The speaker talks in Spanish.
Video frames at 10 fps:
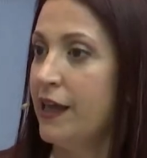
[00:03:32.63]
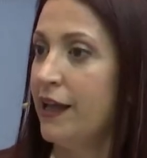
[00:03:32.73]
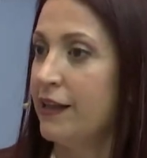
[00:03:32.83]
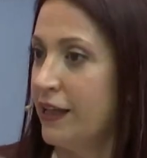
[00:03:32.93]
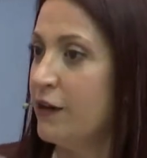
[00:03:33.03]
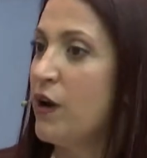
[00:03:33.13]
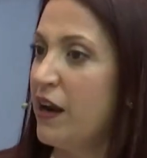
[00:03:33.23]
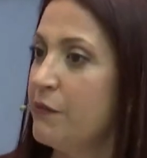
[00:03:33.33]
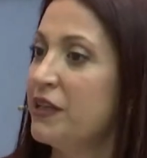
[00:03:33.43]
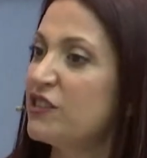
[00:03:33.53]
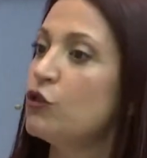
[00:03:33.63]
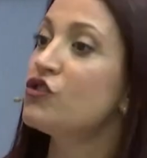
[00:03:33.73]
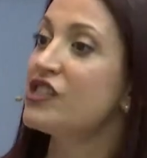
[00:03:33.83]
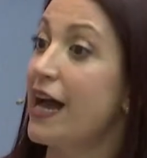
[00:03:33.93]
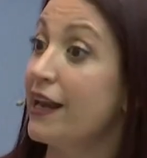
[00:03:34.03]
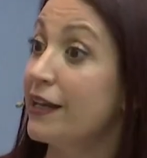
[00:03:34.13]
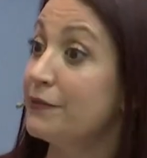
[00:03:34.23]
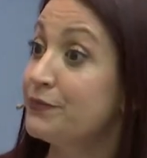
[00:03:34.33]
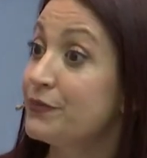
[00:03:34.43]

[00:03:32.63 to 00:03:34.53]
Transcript: el tener una alimentación sana.